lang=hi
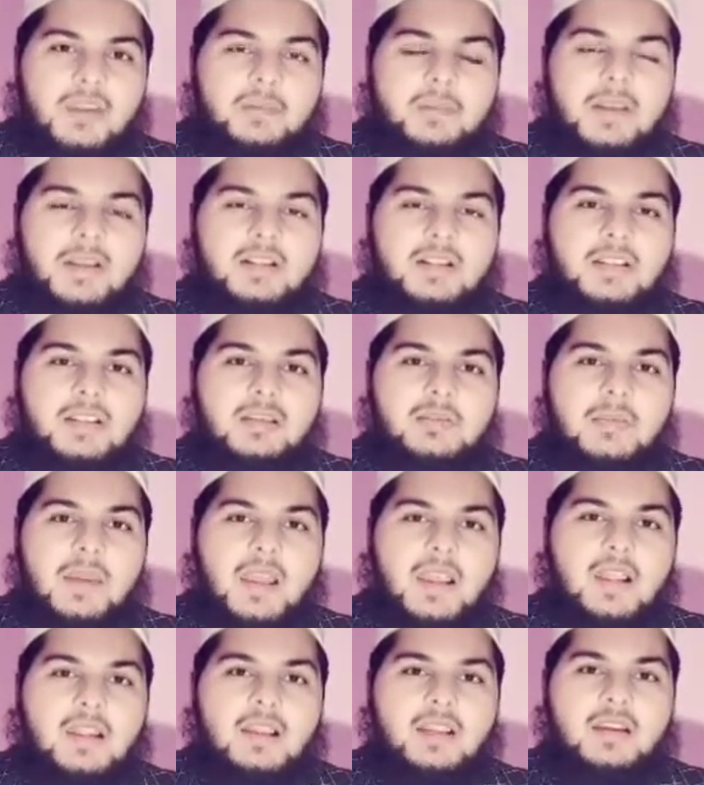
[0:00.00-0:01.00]
या बेटी
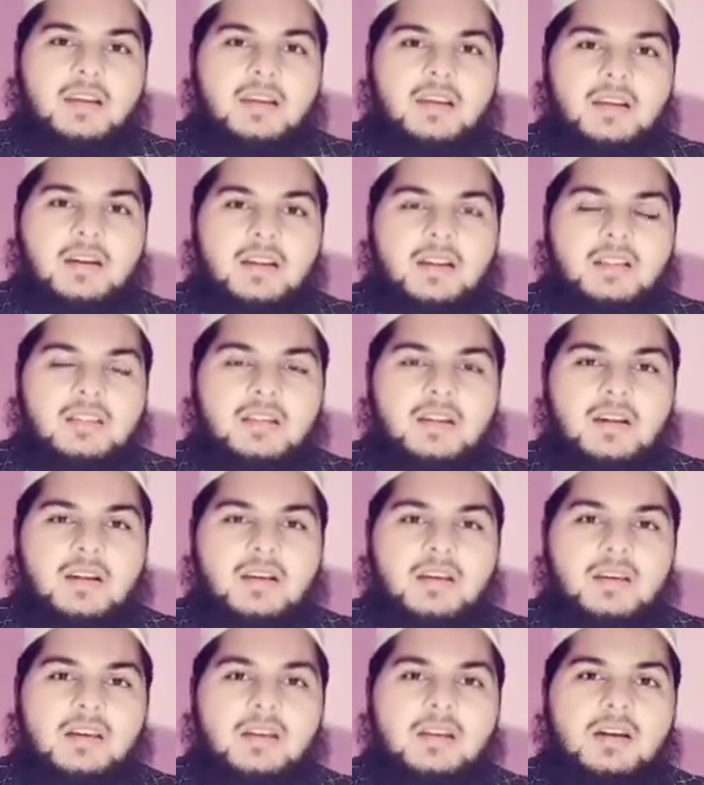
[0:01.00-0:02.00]
महल्ले के गलत
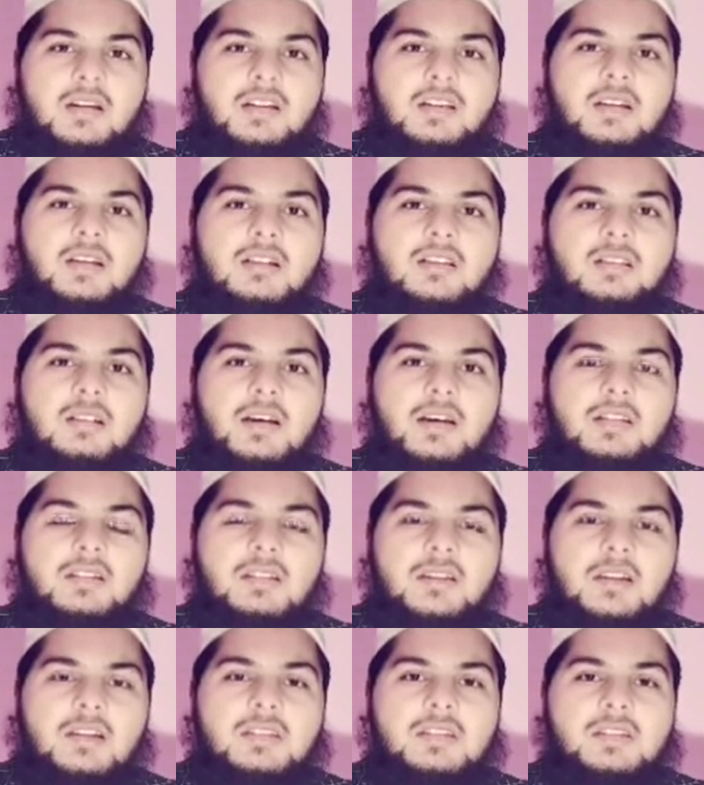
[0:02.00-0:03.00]
लड़के लड़के के साथ
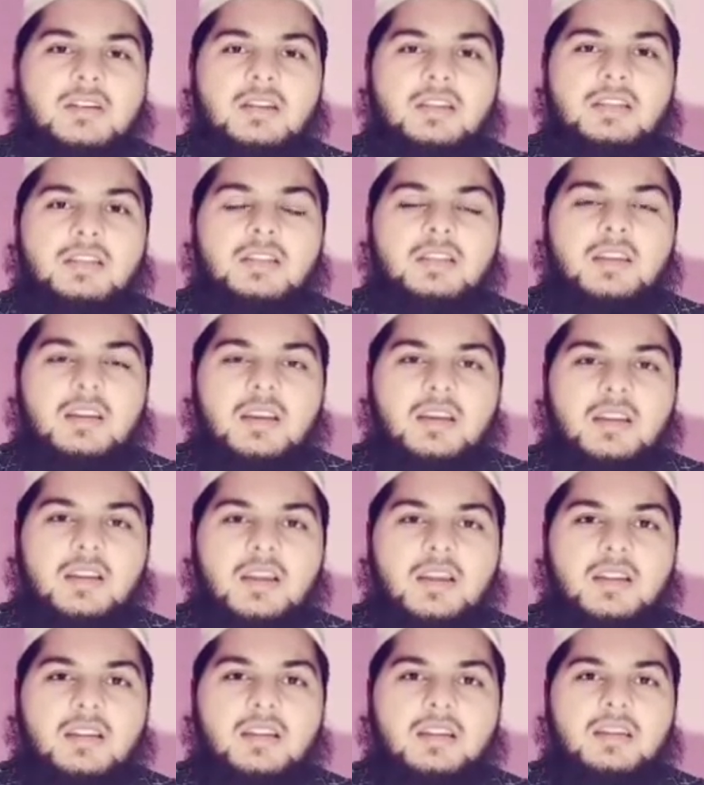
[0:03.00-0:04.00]
कहीं जाती है
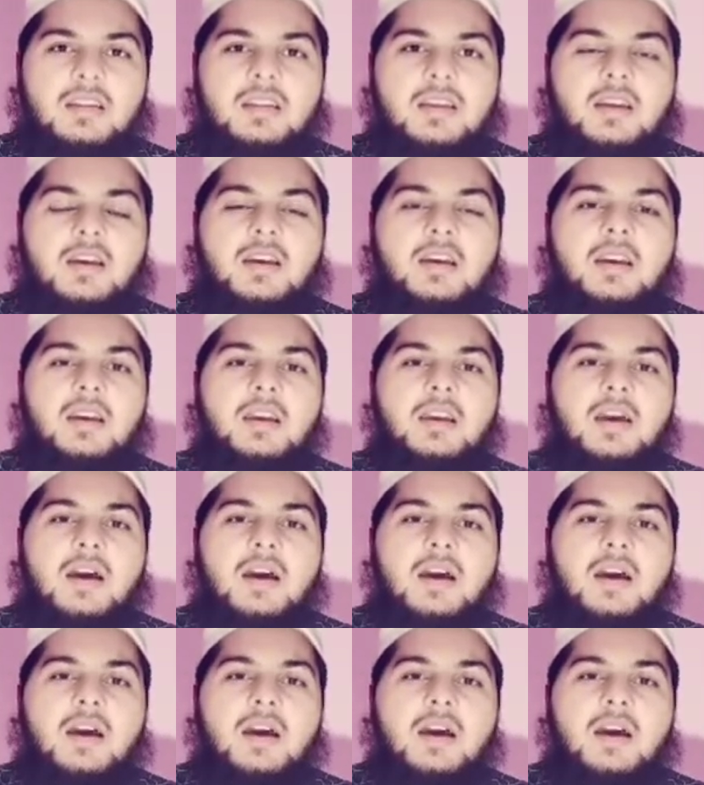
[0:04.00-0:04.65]
रह रही है